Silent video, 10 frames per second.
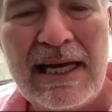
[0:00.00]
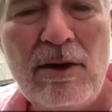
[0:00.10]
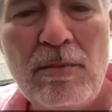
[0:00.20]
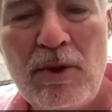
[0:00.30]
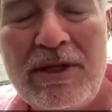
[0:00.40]
Ele
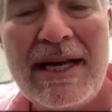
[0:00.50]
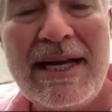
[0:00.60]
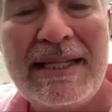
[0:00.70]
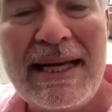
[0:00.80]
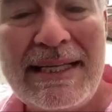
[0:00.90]
não podia
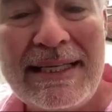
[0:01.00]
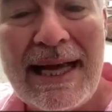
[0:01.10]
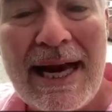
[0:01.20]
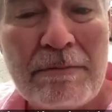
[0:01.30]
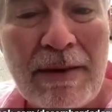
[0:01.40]
nem
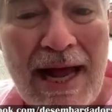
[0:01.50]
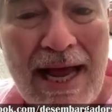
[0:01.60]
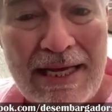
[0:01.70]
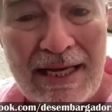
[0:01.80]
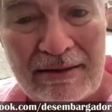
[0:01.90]
interditar a
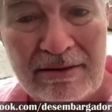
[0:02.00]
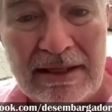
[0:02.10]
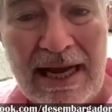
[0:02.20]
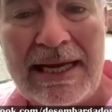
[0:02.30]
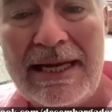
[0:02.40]
praia.
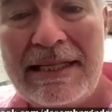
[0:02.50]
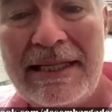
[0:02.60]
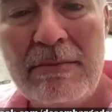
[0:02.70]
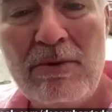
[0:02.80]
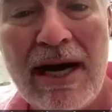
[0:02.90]
Aquele
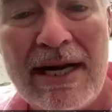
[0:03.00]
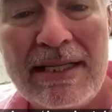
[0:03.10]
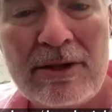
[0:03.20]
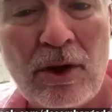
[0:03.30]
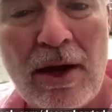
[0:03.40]
termo
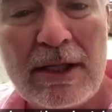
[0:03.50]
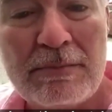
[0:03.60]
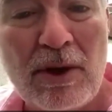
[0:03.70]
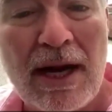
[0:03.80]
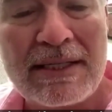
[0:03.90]
garante só a
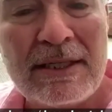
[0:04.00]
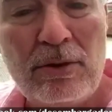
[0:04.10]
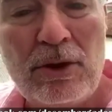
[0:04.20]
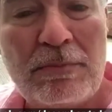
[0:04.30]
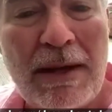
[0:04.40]
exploração
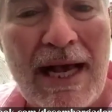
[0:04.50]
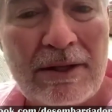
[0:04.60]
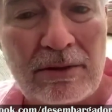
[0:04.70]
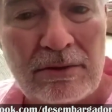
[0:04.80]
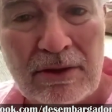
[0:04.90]
do
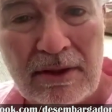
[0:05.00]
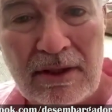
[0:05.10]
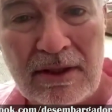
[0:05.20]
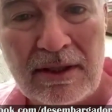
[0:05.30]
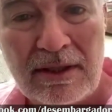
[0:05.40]
espaço.
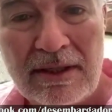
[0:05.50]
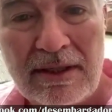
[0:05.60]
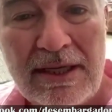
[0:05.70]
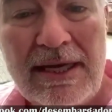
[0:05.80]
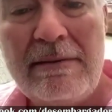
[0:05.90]

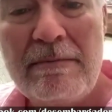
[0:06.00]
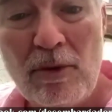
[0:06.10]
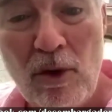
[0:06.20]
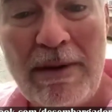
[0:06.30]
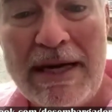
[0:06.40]
E
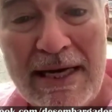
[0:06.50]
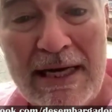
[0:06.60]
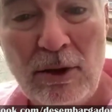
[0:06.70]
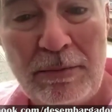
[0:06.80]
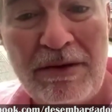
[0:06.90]

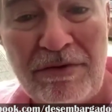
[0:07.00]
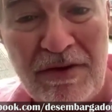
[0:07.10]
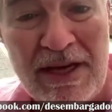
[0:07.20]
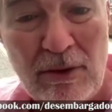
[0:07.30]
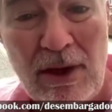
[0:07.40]
obrigando o
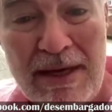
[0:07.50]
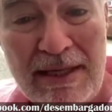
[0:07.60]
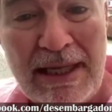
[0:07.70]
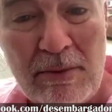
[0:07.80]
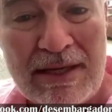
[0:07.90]
prefeito a
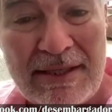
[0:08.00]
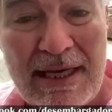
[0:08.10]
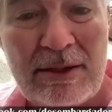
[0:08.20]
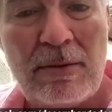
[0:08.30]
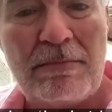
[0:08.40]
manter o
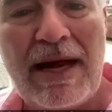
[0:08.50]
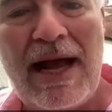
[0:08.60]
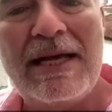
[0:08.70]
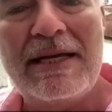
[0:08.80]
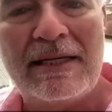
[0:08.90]
acesso à
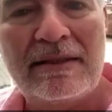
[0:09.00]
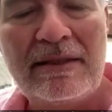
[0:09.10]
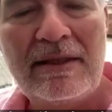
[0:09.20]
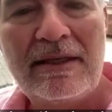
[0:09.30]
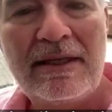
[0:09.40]
praia.
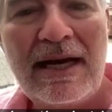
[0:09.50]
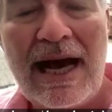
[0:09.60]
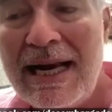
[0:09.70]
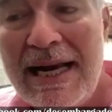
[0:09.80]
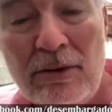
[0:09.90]

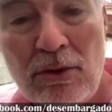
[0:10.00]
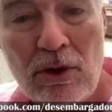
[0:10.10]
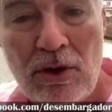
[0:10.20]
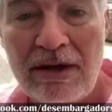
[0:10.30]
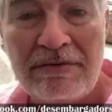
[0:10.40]
A lei do
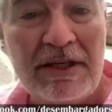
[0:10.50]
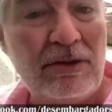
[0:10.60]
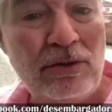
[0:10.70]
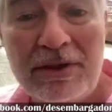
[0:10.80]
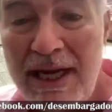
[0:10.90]

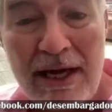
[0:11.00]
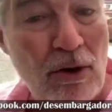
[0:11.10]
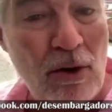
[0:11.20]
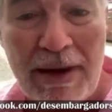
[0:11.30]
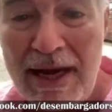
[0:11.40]
coronavírus não
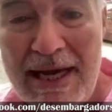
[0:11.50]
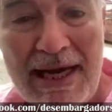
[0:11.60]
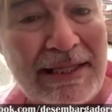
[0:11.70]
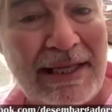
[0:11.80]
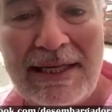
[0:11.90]
delegou para
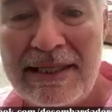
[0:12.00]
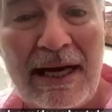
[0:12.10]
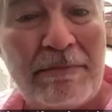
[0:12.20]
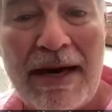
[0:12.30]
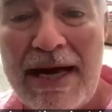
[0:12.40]
ele
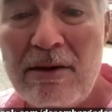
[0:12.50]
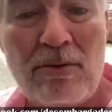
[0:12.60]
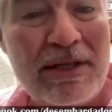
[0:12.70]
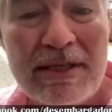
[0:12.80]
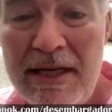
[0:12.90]
interditar a praia
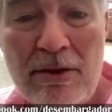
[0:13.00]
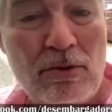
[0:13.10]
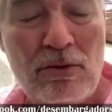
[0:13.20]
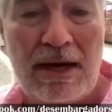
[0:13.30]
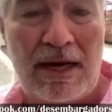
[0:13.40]
coisa
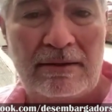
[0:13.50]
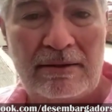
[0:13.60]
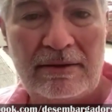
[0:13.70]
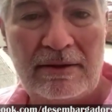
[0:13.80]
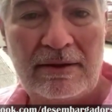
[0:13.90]
nenhuma.